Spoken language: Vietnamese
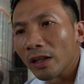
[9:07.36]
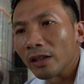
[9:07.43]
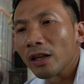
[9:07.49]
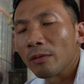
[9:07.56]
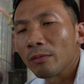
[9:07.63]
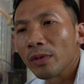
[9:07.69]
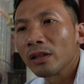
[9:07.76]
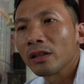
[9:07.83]
anh
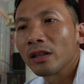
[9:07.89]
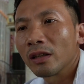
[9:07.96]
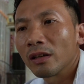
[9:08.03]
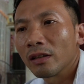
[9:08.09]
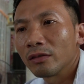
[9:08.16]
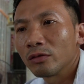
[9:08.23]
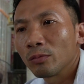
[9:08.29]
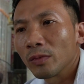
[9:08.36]
em bên
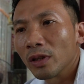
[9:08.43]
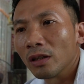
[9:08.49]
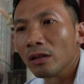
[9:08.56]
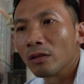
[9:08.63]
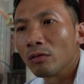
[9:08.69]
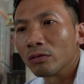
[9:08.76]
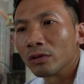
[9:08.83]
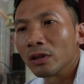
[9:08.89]
kia giúp đỡ
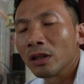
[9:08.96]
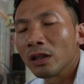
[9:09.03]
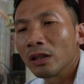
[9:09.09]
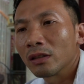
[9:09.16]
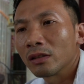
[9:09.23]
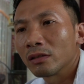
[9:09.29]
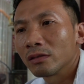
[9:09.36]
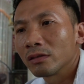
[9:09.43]
cũng như là
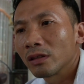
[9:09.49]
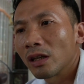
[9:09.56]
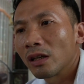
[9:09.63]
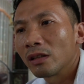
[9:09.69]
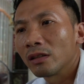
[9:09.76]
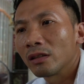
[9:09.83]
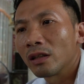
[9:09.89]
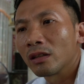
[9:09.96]

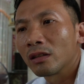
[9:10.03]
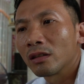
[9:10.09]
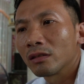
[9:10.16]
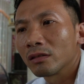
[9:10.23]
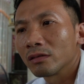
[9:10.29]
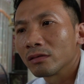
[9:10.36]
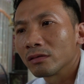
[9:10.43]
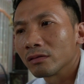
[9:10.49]
thầy thích
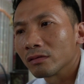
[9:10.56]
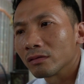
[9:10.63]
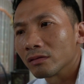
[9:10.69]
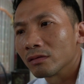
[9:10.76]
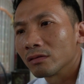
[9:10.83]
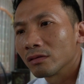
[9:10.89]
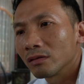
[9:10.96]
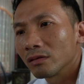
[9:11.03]
ừ,
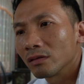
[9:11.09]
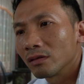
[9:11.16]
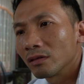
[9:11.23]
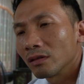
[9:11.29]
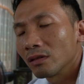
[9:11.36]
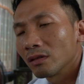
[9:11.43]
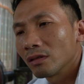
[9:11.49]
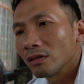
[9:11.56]

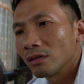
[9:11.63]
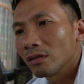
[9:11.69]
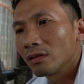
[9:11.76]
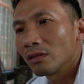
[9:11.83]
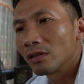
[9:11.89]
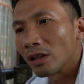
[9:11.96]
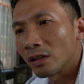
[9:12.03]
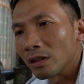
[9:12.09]
trí tâm
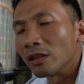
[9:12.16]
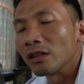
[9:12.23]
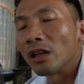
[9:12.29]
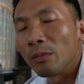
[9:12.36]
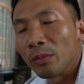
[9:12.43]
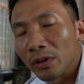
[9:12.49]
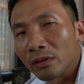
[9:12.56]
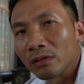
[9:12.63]
thích trí
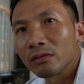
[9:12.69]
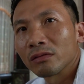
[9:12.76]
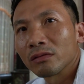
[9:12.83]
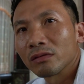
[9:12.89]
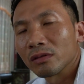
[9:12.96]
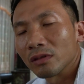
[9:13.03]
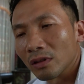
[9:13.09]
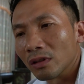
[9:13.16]
tâm ấy ừ.
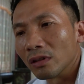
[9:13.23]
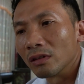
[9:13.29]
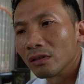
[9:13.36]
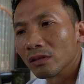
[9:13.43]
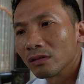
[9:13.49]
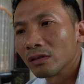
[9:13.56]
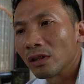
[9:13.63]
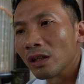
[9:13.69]
ừ.
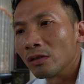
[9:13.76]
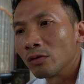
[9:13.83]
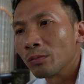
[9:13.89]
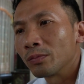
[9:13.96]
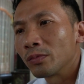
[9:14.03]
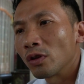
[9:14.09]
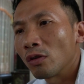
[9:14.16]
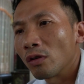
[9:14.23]
Thầy giúp
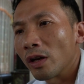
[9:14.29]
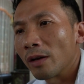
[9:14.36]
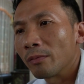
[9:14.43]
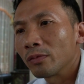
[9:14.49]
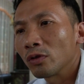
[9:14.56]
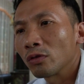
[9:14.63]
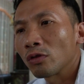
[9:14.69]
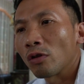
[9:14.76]
cho
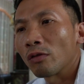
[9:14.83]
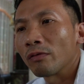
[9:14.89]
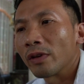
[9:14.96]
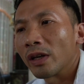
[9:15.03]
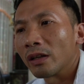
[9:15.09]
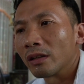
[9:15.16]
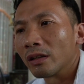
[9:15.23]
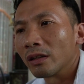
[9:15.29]
em cho tròn
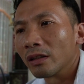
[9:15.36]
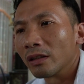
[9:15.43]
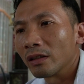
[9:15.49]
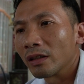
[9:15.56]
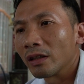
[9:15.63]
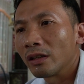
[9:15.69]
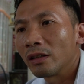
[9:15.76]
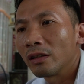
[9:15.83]
vẹn để
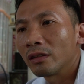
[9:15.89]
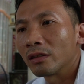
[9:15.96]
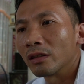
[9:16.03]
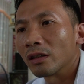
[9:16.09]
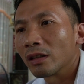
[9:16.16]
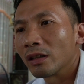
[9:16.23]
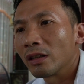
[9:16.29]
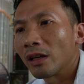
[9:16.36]
khi trước
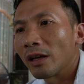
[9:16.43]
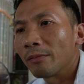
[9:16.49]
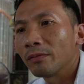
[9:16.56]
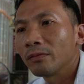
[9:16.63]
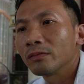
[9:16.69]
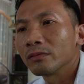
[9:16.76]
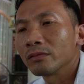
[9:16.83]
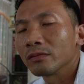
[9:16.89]
khi
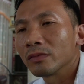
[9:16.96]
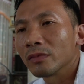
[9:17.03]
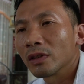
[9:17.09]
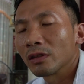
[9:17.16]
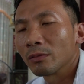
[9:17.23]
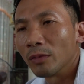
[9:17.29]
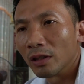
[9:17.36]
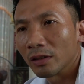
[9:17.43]
em
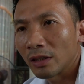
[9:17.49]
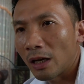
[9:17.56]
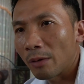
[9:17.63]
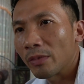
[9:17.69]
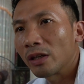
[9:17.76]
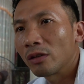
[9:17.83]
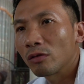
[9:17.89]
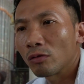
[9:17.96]
bước sang
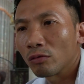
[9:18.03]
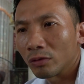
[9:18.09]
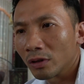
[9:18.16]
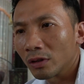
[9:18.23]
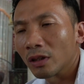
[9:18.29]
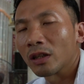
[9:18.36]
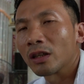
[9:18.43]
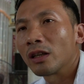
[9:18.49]
bên nó cũng như
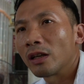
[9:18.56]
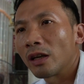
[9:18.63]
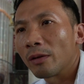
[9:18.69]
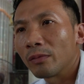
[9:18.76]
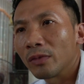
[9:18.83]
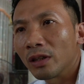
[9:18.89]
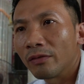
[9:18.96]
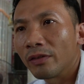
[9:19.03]
trước khi
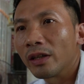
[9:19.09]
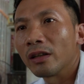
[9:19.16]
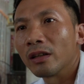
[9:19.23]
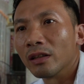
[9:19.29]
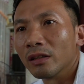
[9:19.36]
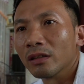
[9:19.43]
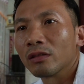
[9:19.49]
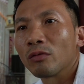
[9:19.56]
em đưa về
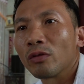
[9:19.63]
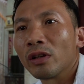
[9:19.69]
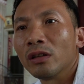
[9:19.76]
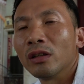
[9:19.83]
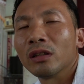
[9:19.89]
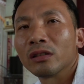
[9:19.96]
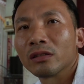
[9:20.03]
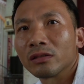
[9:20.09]
ở quê
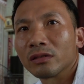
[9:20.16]
hương